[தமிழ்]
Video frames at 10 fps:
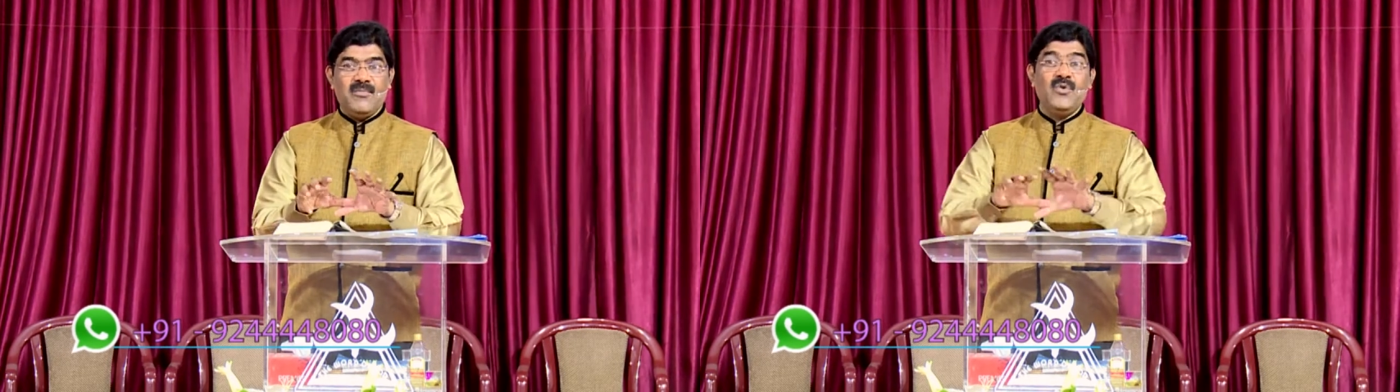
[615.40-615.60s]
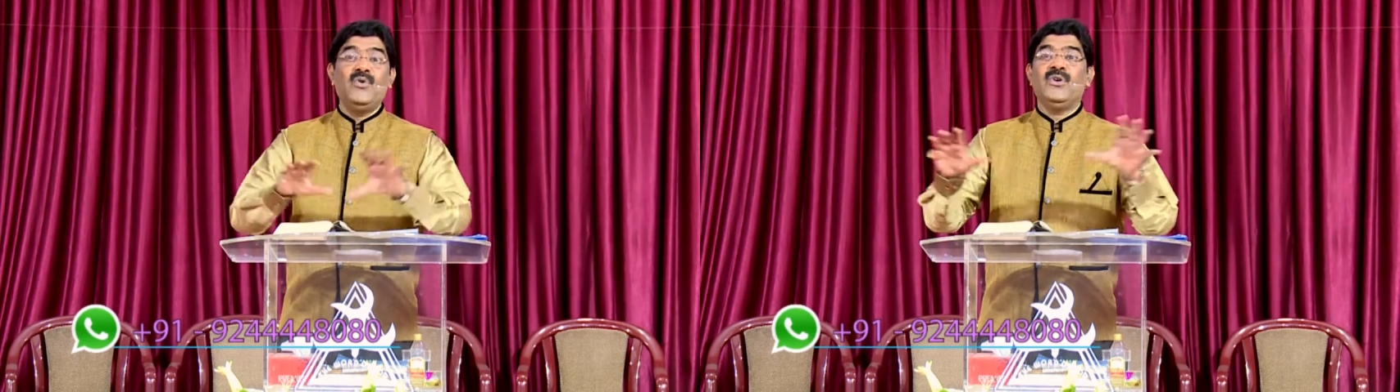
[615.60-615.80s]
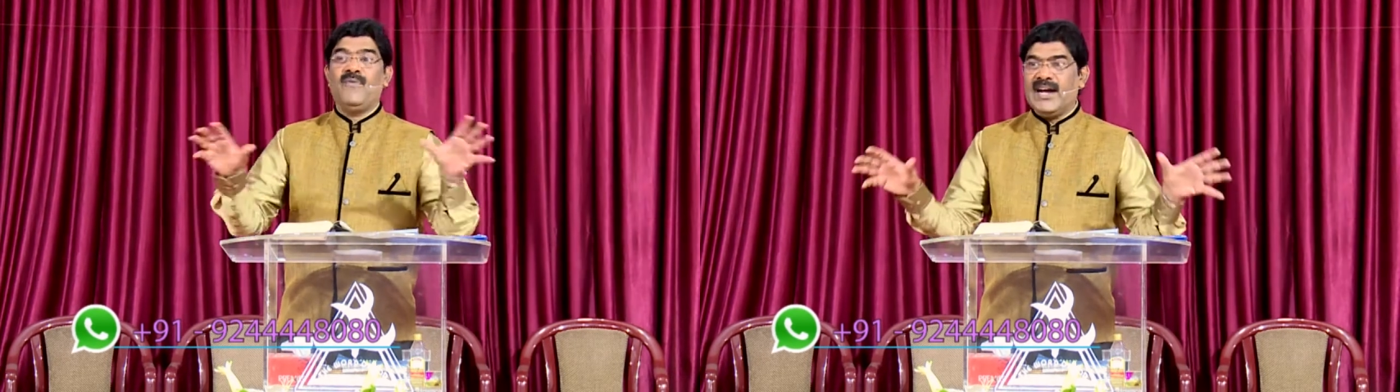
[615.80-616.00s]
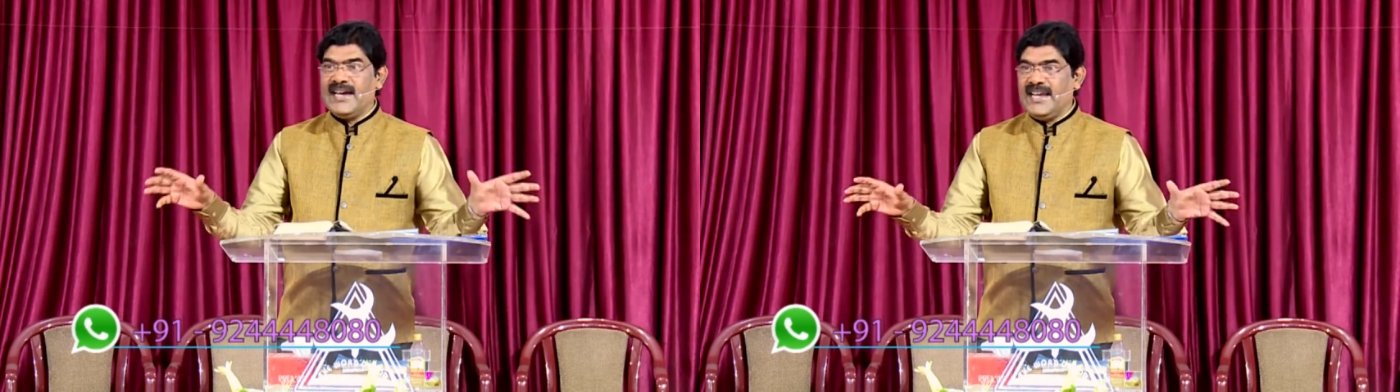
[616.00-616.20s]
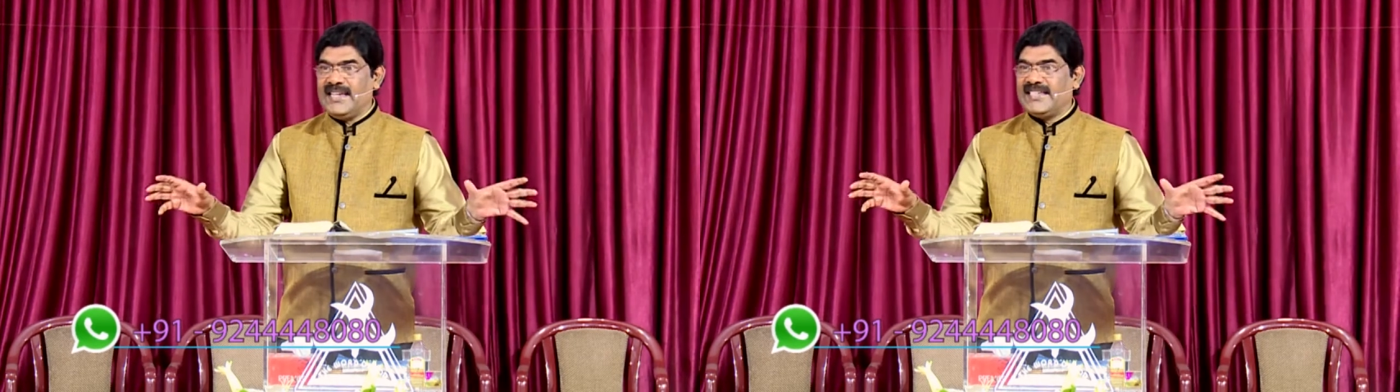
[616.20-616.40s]
மூணு
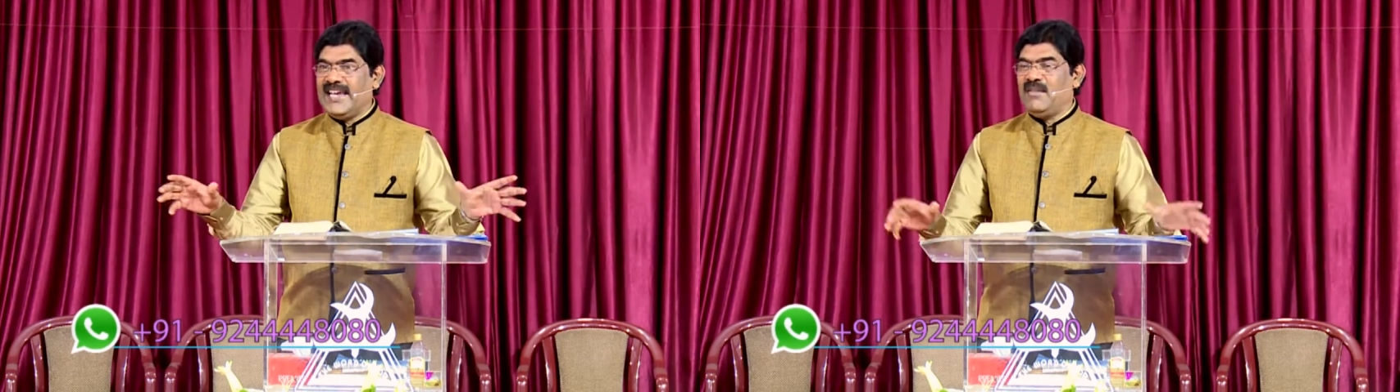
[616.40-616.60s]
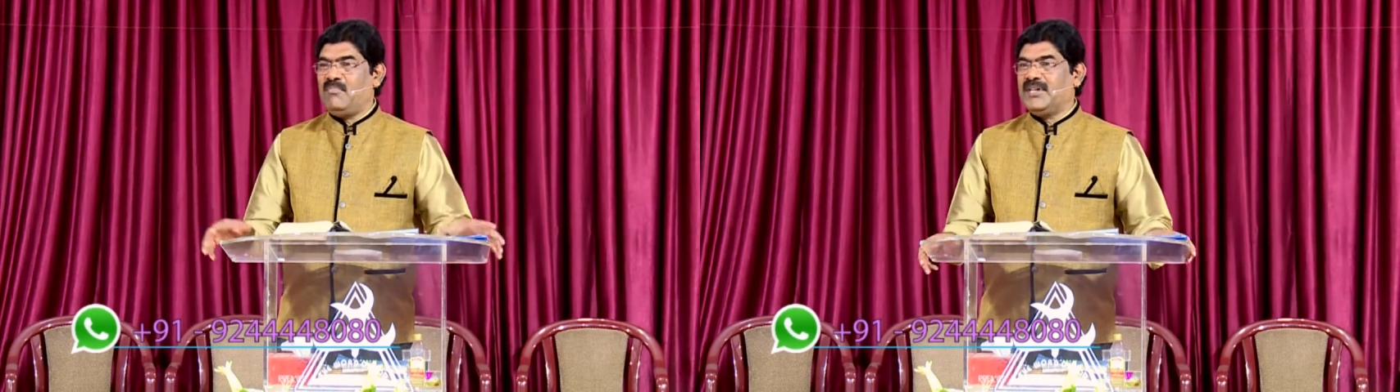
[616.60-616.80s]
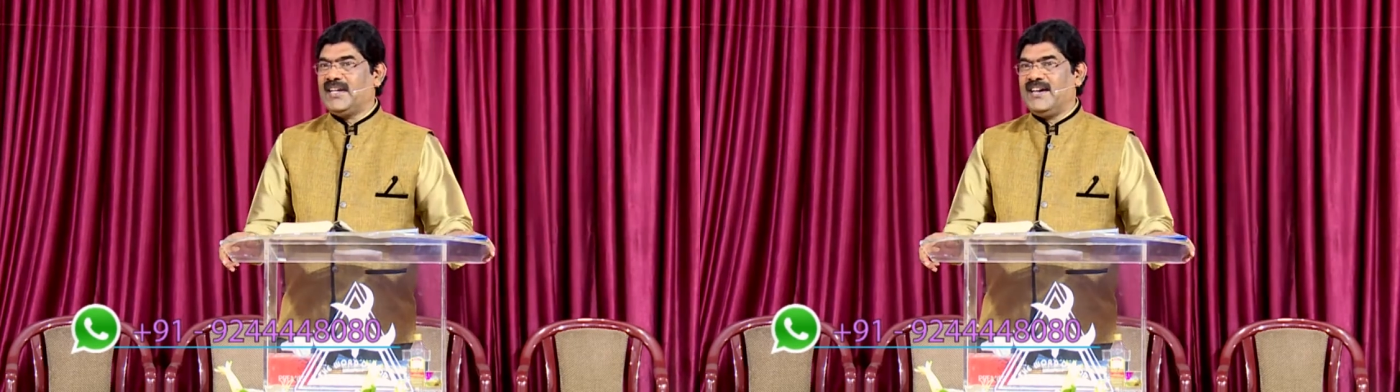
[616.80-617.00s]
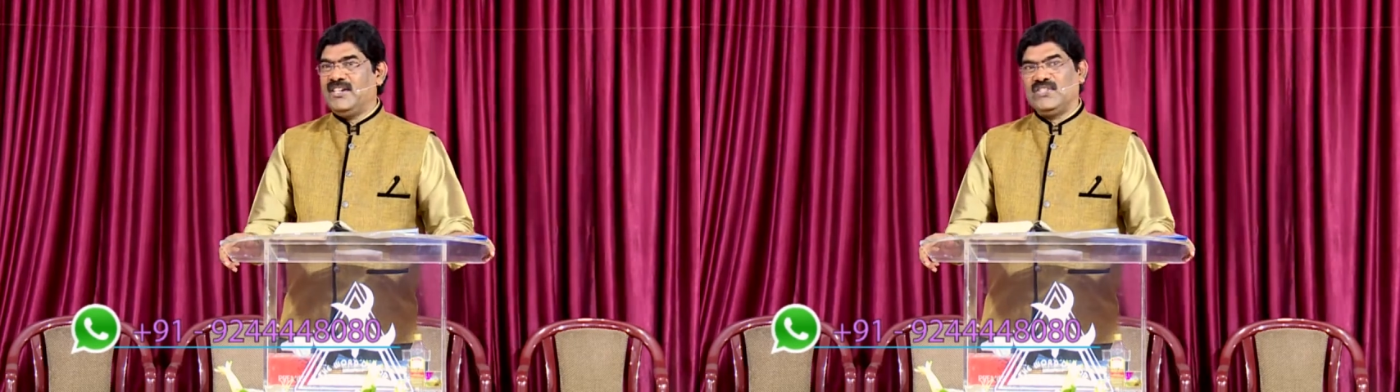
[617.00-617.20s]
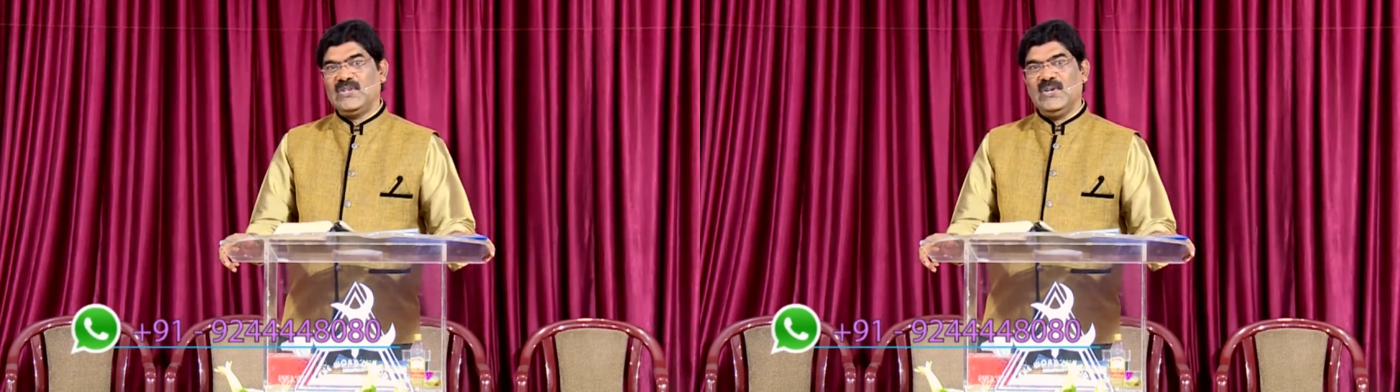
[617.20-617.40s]
வகையில்
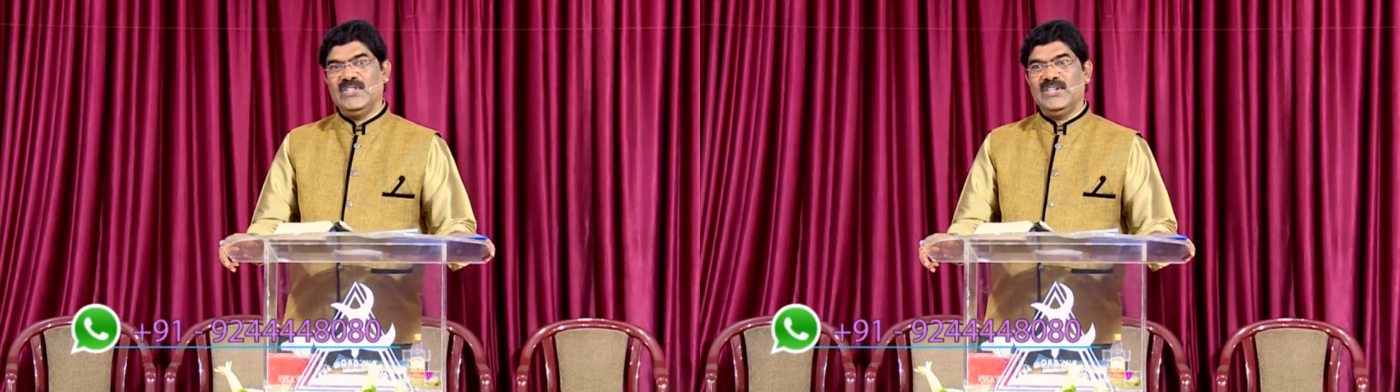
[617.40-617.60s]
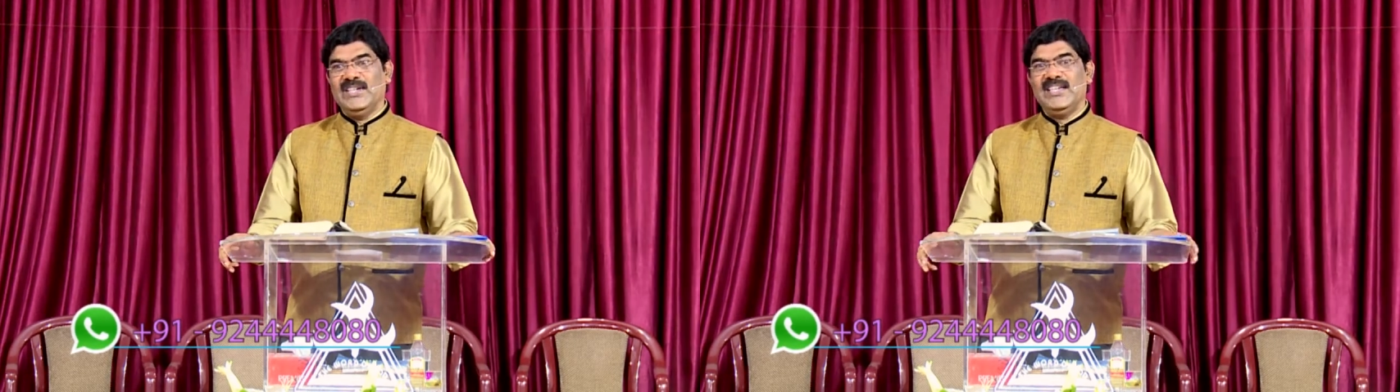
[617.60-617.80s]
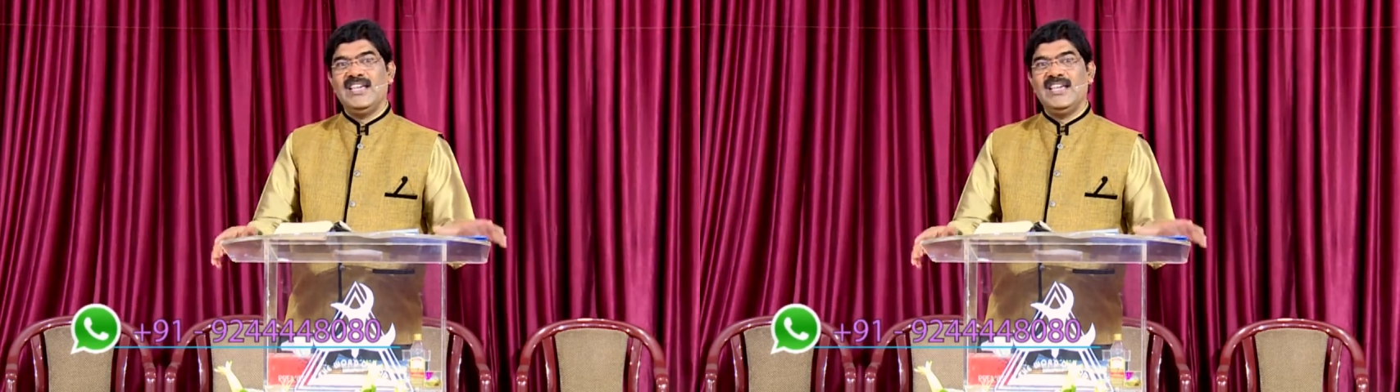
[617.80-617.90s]
செயல்பட்டார்னு சொல்லுது